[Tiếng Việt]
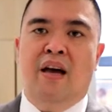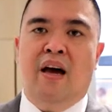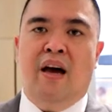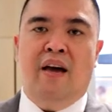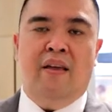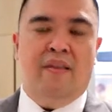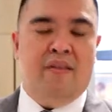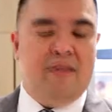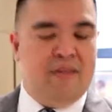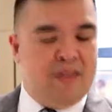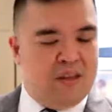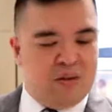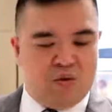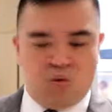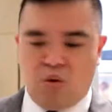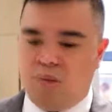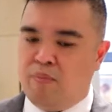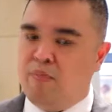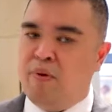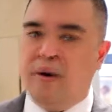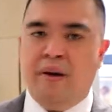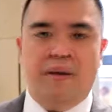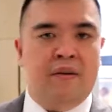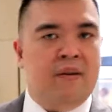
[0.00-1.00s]
And this
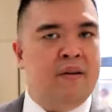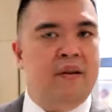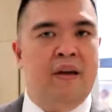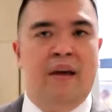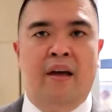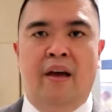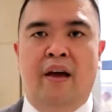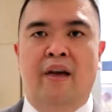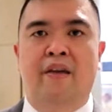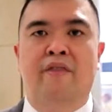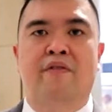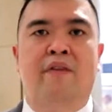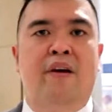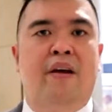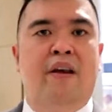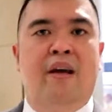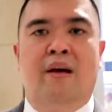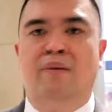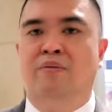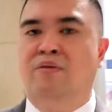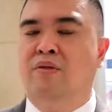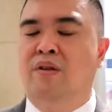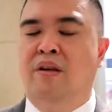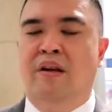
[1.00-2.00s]
will bring AIA
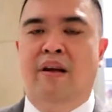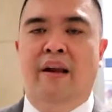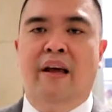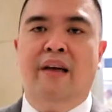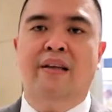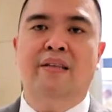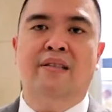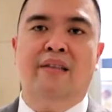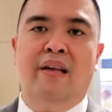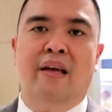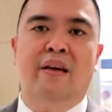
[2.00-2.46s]
Vietnam to the next